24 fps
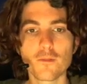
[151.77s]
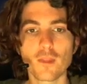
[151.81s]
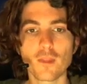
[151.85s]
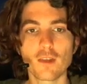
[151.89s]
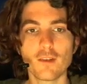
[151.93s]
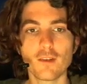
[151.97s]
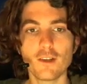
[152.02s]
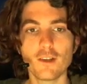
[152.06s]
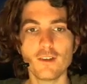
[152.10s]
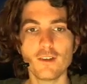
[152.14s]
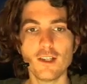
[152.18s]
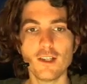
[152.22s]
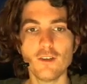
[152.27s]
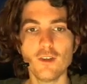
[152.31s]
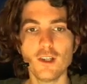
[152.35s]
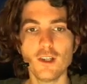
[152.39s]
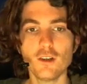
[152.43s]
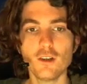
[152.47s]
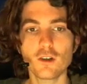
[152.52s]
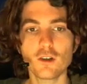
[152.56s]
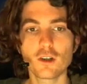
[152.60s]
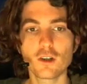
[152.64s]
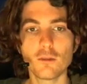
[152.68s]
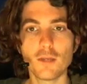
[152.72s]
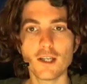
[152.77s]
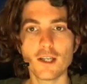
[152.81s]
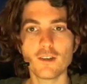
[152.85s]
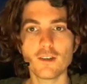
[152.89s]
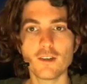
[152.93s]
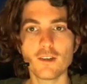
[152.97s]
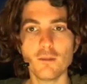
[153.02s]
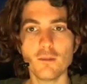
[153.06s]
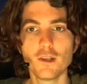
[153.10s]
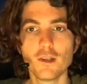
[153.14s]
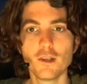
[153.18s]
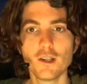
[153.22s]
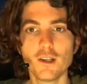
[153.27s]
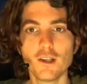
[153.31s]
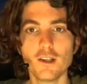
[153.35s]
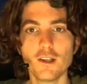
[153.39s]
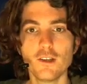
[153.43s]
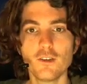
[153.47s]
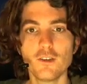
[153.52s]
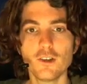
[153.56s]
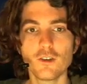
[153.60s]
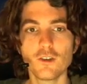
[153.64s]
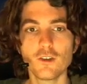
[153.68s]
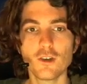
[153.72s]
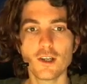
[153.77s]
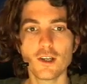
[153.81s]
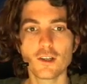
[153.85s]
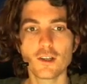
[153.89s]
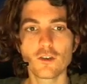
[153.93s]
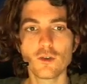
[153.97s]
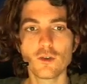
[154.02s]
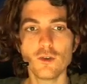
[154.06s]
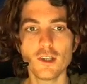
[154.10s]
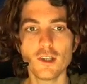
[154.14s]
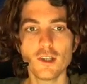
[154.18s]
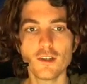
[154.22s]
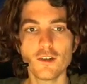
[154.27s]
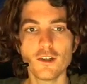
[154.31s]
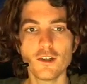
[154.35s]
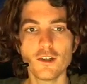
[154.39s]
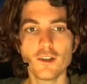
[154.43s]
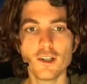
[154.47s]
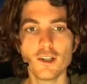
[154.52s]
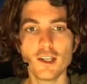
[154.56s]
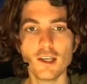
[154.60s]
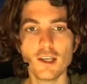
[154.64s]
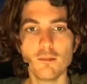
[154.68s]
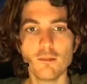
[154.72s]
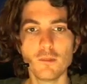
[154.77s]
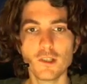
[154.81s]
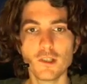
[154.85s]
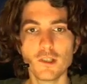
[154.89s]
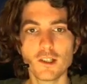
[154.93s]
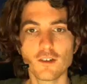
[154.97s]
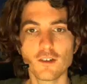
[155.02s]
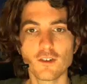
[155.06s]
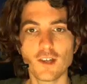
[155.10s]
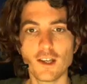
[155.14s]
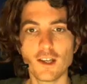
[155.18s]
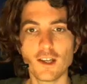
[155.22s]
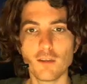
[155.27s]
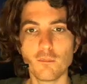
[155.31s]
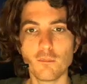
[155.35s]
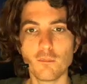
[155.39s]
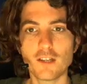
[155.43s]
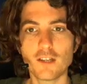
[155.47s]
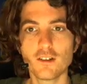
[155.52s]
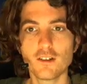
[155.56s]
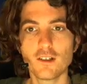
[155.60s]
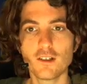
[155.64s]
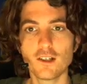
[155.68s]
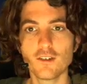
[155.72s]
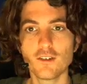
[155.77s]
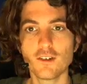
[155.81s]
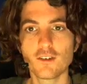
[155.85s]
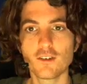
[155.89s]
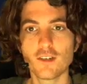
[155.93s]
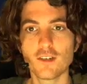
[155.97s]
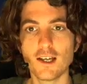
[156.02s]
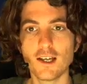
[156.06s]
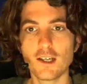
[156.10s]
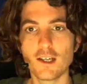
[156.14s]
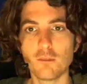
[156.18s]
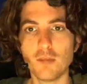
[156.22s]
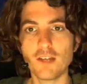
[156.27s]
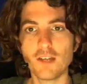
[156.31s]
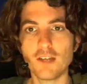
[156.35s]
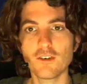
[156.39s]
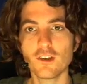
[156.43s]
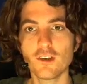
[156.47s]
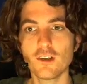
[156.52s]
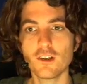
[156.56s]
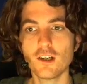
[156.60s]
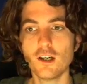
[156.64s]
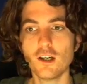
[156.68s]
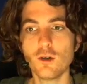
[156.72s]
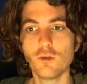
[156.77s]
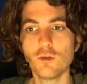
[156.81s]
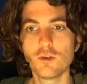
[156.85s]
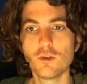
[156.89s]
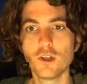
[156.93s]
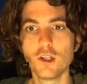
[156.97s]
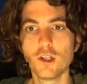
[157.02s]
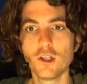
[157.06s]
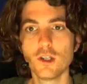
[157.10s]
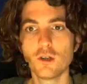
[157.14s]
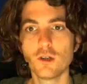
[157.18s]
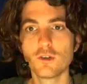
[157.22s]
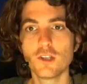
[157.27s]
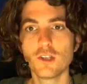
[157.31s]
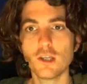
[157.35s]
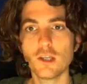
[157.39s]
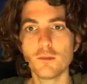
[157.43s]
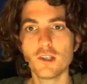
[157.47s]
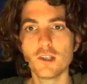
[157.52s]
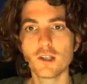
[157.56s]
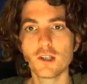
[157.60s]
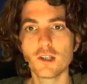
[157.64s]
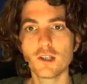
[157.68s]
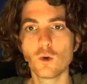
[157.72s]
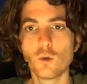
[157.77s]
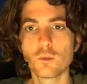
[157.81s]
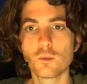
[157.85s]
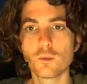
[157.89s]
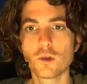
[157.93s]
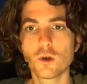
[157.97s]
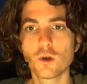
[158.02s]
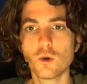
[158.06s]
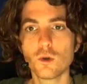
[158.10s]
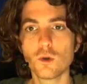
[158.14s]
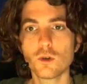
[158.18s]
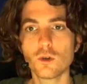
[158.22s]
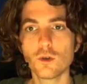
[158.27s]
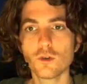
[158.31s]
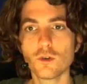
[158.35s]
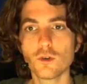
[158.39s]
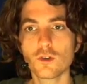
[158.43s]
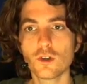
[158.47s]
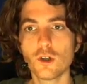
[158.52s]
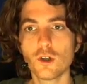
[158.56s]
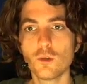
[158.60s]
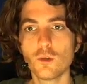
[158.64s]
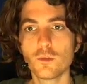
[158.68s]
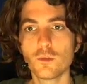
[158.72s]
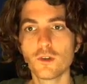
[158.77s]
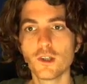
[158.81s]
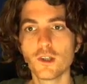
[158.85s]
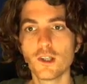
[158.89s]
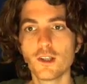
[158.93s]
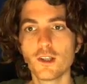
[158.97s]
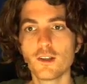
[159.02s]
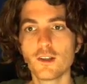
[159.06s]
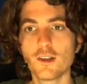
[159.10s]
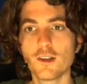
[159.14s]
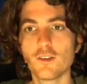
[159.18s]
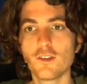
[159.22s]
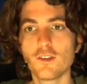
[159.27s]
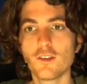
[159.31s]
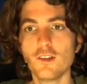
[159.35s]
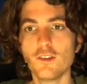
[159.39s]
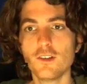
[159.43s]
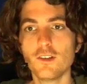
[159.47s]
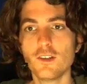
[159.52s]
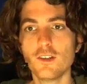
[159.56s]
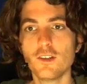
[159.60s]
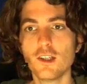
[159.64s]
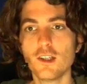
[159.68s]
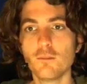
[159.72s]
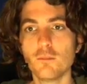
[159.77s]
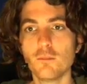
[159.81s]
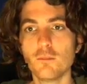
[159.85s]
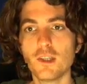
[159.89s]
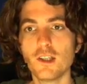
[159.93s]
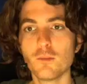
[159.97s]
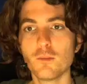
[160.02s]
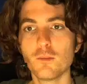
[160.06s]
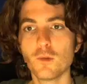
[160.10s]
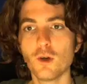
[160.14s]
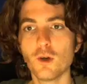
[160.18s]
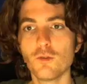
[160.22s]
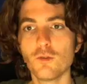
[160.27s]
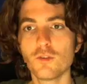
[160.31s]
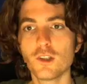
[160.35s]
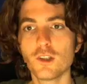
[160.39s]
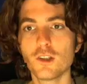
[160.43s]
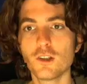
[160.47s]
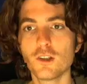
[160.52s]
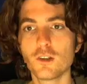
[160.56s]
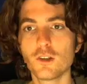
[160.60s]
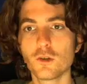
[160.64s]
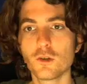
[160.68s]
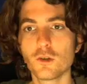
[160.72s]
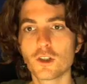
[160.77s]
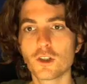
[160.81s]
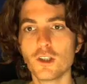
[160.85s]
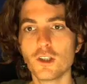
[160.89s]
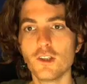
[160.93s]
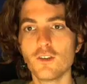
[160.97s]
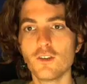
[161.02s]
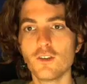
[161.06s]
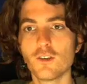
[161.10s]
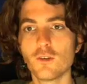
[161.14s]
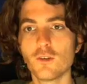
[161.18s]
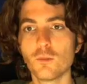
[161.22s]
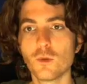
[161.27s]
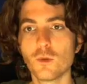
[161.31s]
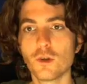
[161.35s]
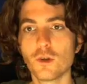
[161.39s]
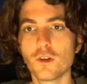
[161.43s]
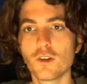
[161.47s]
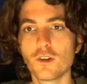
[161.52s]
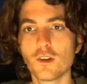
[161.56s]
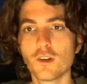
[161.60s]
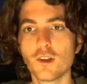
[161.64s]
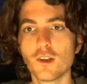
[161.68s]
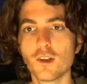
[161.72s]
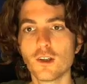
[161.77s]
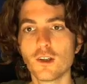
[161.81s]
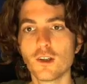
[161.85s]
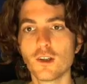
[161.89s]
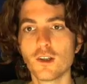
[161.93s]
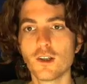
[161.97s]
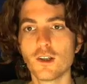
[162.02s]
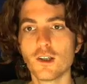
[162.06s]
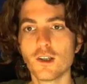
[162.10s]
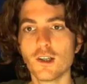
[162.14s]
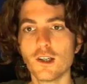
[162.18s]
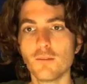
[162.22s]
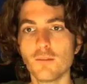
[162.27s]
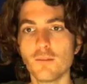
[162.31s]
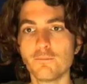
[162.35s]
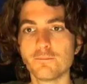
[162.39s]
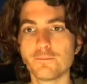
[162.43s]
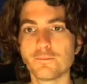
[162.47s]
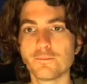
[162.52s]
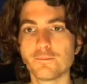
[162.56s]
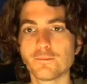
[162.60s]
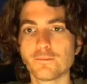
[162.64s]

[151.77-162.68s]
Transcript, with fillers: was ich deswegen noch gemacht habe, ist hier so eine zusätzliche Ebene, das ist eine Matte, da sitzt eine Maske drauf und die habe ich hier grob gerotoscoped, dass die sich hier mit dem öffnenden und schließenden Mund ähm,